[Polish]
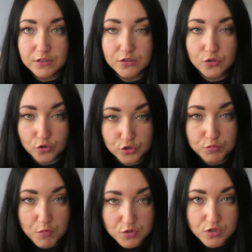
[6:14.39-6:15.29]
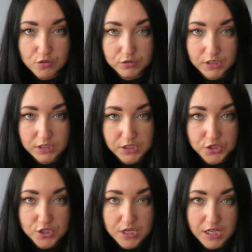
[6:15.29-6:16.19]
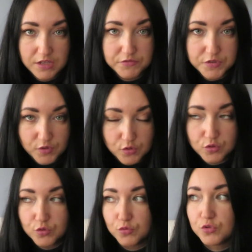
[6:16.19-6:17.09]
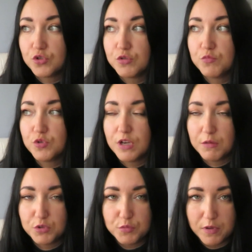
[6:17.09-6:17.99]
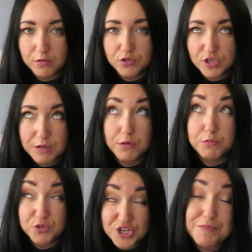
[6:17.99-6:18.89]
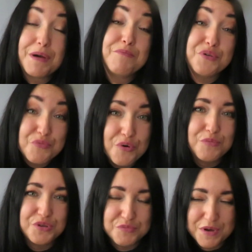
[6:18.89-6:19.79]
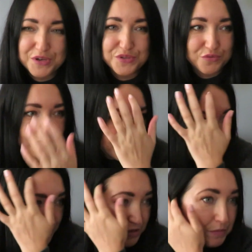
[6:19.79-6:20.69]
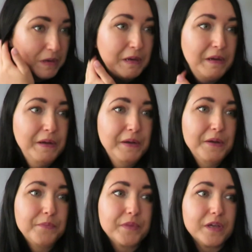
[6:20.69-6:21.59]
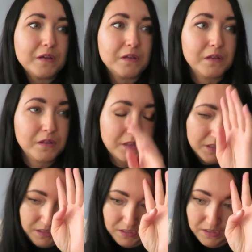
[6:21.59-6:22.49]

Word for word: dość mocno technicznej, w związku z czym trzeba, być, trzeba, trzeba było być bardzo uważnym. E, I